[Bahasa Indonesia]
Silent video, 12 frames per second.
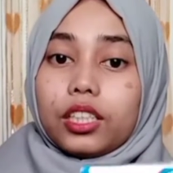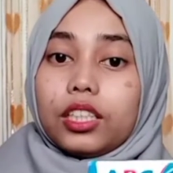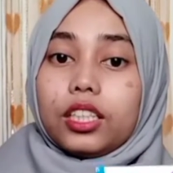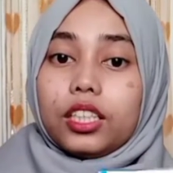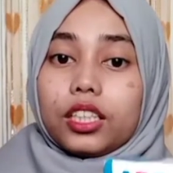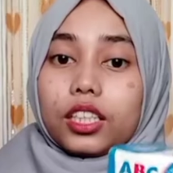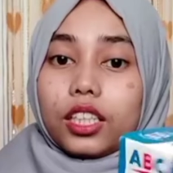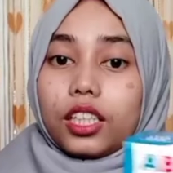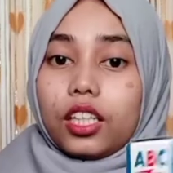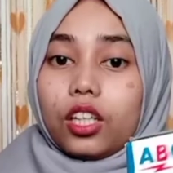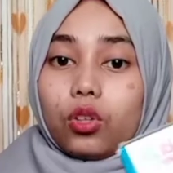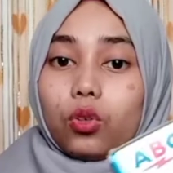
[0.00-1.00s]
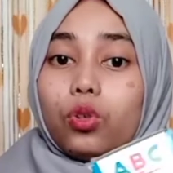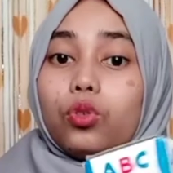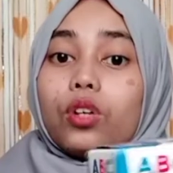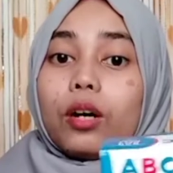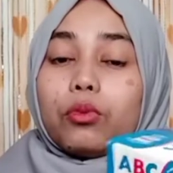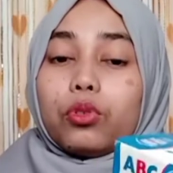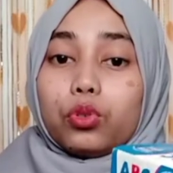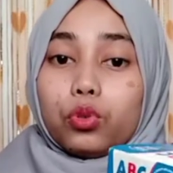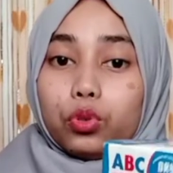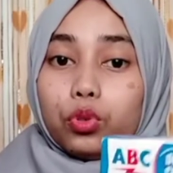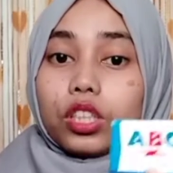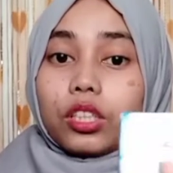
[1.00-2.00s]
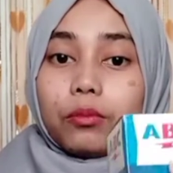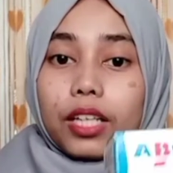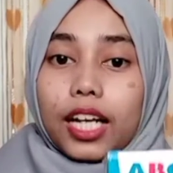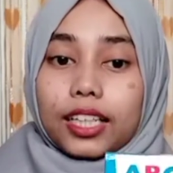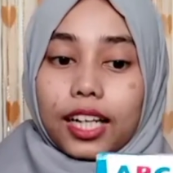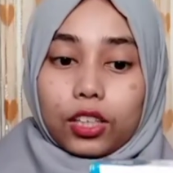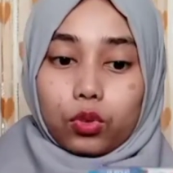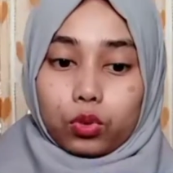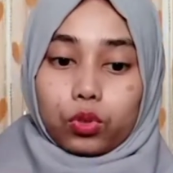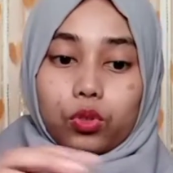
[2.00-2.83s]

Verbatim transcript: jadi segini itu 27.900 nah